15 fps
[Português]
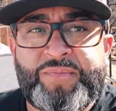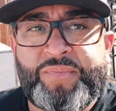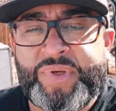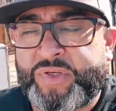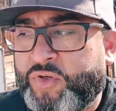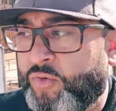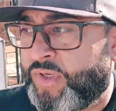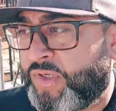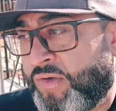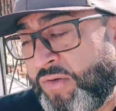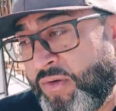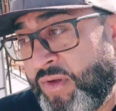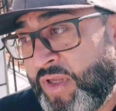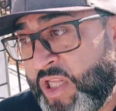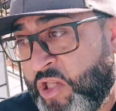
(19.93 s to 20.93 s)
pessoas
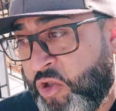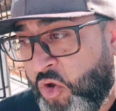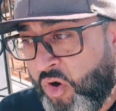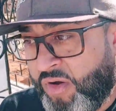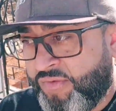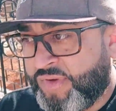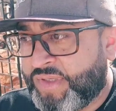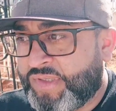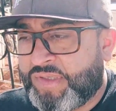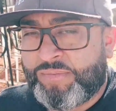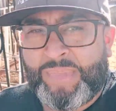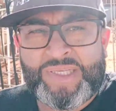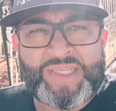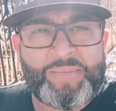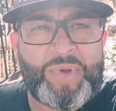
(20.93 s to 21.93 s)
novas,
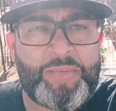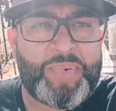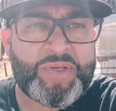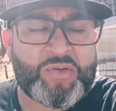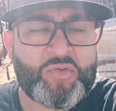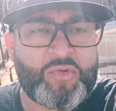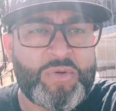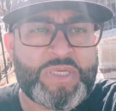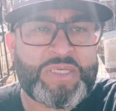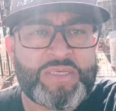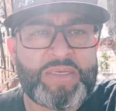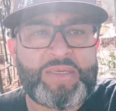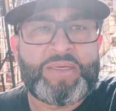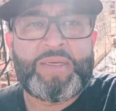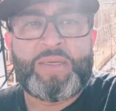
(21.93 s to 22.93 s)
mas também pessoas
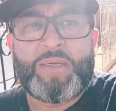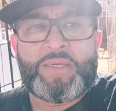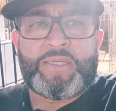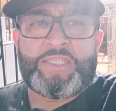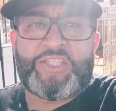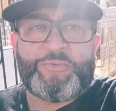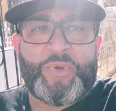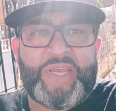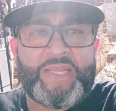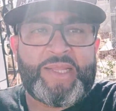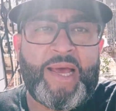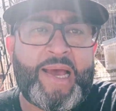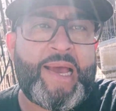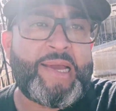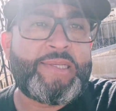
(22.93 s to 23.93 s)
de meia
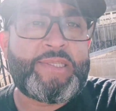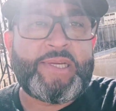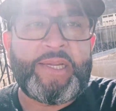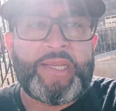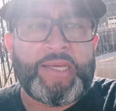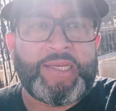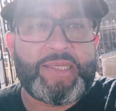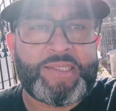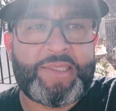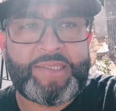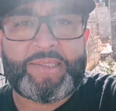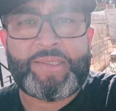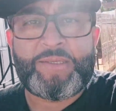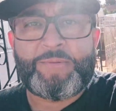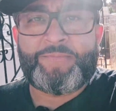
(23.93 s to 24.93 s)
idade,
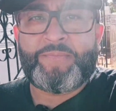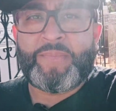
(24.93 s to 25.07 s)
crianças.